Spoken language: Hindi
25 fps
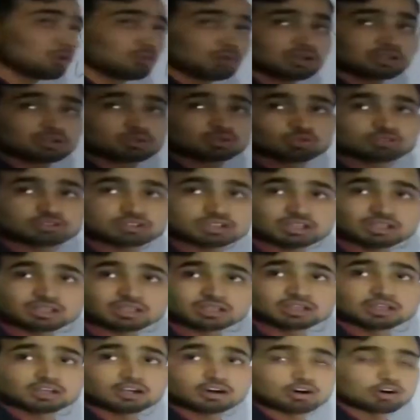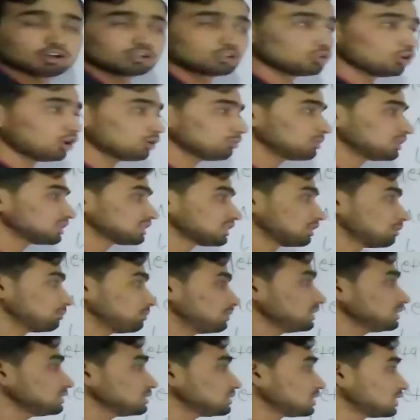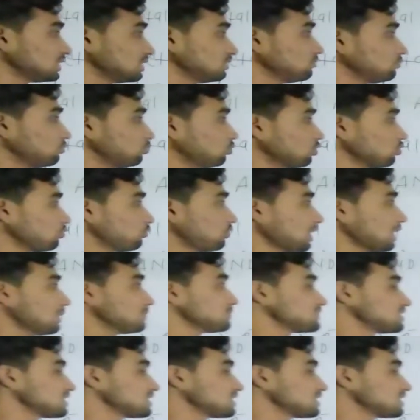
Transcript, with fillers: में वन टू थ्री और नॉन मेटल में थ्री फोर फाइव